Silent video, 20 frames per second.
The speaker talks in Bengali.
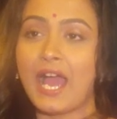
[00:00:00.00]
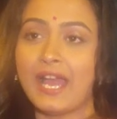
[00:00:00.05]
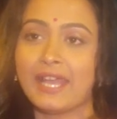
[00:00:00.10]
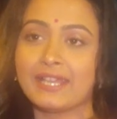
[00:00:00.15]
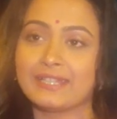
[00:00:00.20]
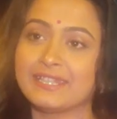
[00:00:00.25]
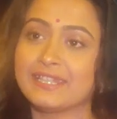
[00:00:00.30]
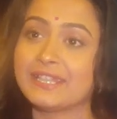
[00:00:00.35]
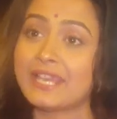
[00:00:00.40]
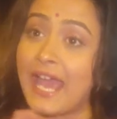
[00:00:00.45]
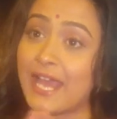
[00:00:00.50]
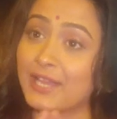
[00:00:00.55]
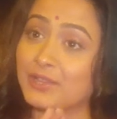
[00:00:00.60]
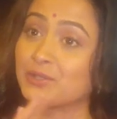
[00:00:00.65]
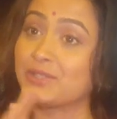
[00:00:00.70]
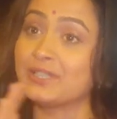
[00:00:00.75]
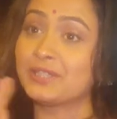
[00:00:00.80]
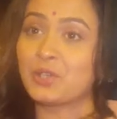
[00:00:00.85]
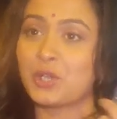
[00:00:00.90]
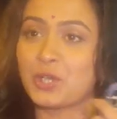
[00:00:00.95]
আই থিঙ্ক
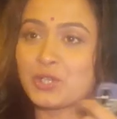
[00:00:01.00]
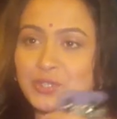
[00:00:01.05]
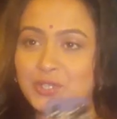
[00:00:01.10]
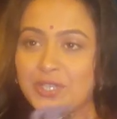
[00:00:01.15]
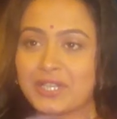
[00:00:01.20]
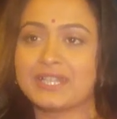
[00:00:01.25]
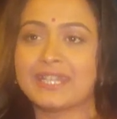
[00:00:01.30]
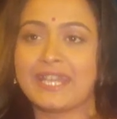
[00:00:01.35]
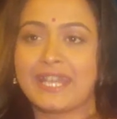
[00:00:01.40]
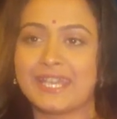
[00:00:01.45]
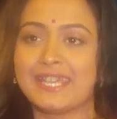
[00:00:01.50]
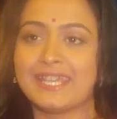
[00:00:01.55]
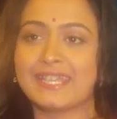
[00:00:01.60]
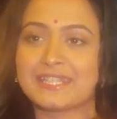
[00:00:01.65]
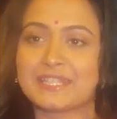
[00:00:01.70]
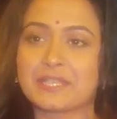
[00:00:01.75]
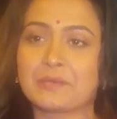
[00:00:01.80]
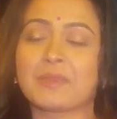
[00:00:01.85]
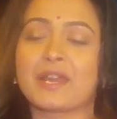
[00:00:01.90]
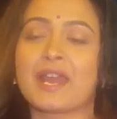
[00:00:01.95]
এতদিন কষ্টটা দেখে
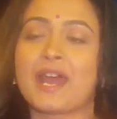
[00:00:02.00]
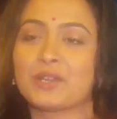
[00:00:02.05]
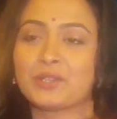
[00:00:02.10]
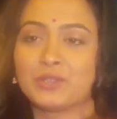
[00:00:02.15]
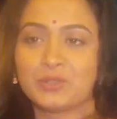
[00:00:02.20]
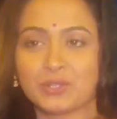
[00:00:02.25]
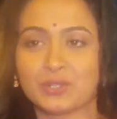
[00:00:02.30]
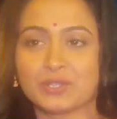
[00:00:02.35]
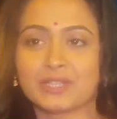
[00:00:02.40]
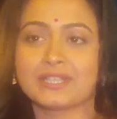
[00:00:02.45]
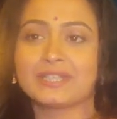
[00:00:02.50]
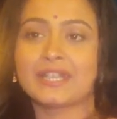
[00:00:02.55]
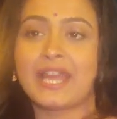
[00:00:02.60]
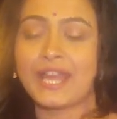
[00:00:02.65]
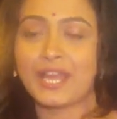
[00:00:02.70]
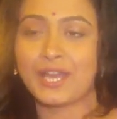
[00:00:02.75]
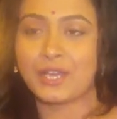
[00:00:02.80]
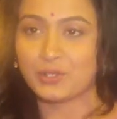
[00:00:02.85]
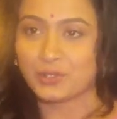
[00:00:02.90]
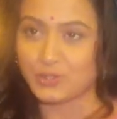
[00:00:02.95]
এসছে এবার আনন্দটা
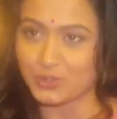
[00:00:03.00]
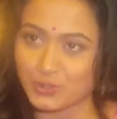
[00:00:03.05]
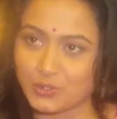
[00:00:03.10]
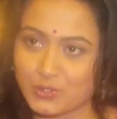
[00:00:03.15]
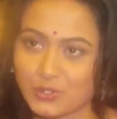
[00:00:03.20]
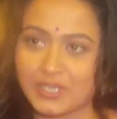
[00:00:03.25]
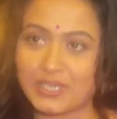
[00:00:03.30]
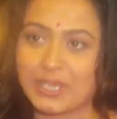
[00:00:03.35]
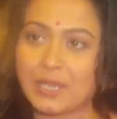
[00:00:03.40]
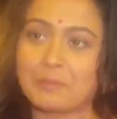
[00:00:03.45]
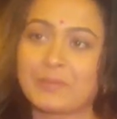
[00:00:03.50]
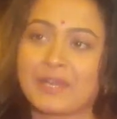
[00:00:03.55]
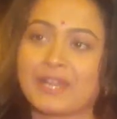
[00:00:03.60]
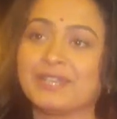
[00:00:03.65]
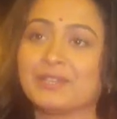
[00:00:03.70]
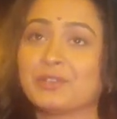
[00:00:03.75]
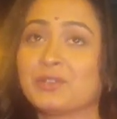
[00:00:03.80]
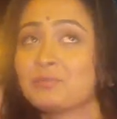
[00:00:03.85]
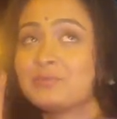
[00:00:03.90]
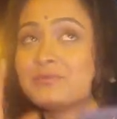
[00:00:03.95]
দেখানোর জন্যই আমরা
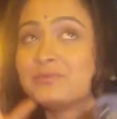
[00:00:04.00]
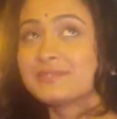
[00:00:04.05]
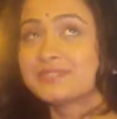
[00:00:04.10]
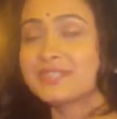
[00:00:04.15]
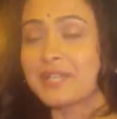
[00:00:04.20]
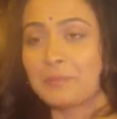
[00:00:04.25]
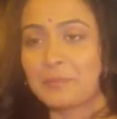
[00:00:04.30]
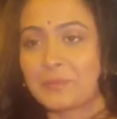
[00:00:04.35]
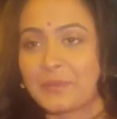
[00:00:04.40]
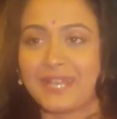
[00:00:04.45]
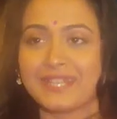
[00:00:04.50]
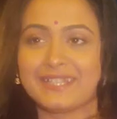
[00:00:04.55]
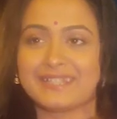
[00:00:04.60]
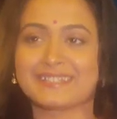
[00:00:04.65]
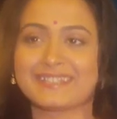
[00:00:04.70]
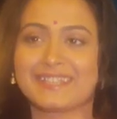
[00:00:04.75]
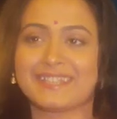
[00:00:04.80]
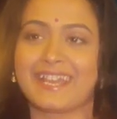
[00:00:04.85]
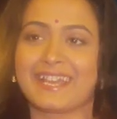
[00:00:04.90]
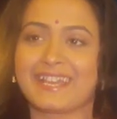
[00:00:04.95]
এই
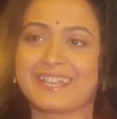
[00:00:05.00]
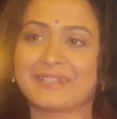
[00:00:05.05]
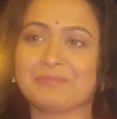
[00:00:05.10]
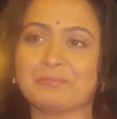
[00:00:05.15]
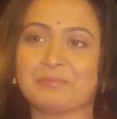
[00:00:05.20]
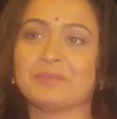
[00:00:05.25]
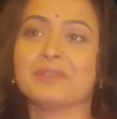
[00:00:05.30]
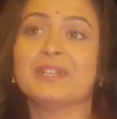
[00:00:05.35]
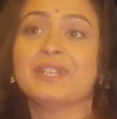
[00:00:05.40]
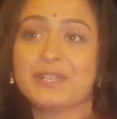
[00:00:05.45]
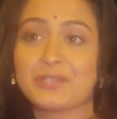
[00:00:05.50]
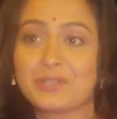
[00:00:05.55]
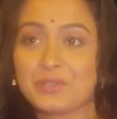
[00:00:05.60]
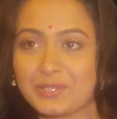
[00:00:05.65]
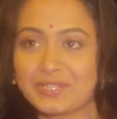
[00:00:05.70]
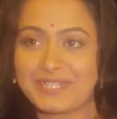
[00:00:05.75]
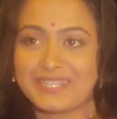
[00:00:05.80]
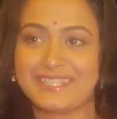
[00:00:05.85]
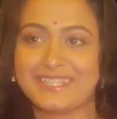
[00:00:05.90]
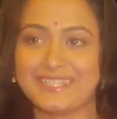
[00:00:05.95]
সারপ্রাইজটা দেখা
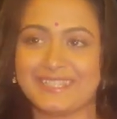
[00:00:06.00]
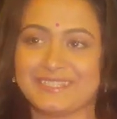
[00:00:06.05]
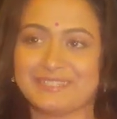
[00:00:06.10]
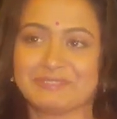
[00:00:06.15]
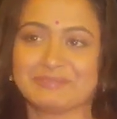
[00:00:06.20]
করছি